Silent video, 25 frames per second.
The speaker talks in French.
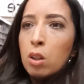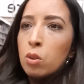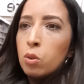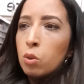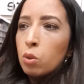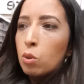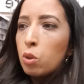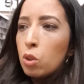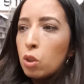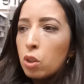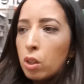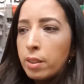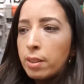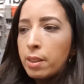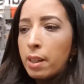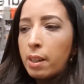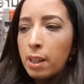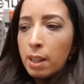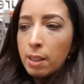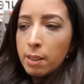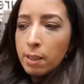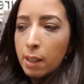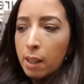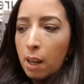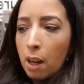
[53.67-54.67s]
Du coup, je sais
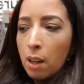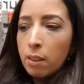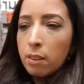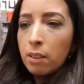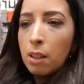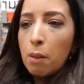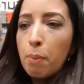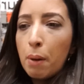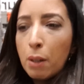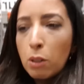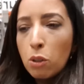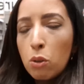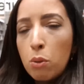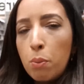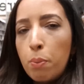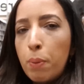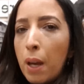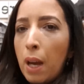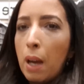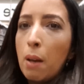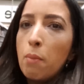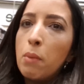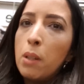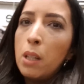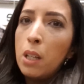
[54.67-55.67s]
que les écrans, c'est pas
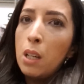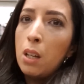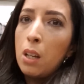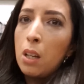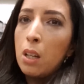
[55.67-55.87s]
super, mais